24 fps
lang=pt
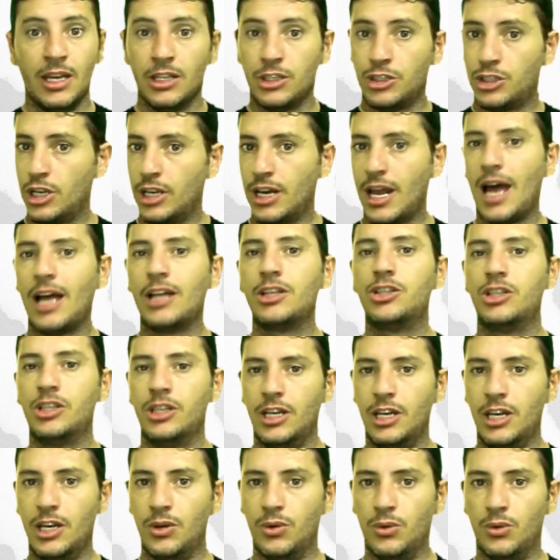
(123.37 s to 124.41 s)
Tirar
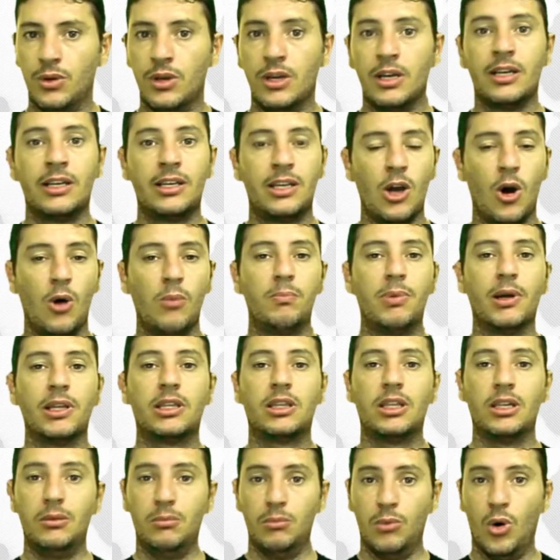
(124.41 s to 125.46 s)
dinheiro que é o
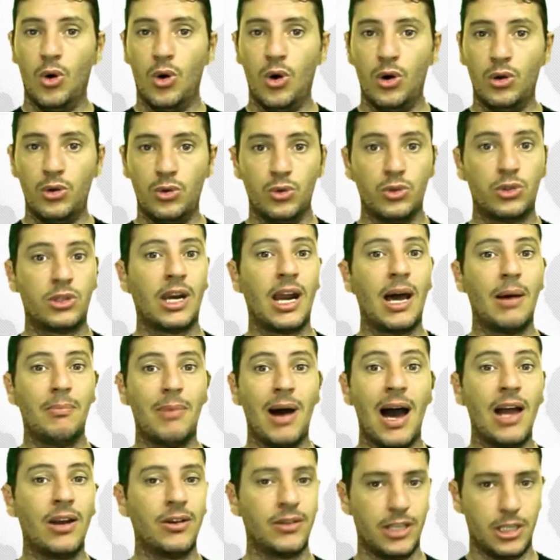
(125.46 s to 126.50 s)
patrimônio, o
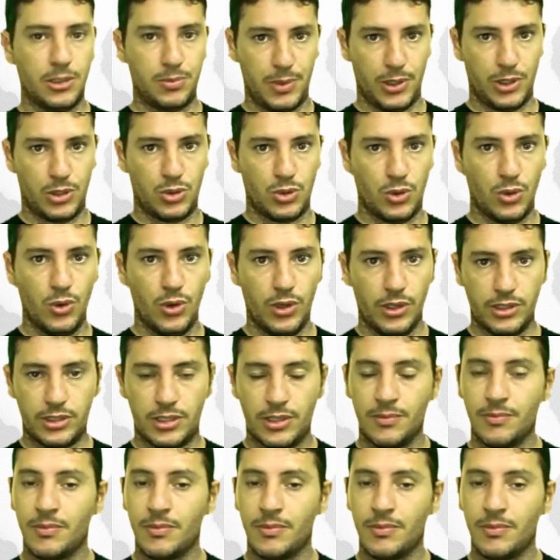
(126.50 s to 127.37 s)
trabalho das pessoas,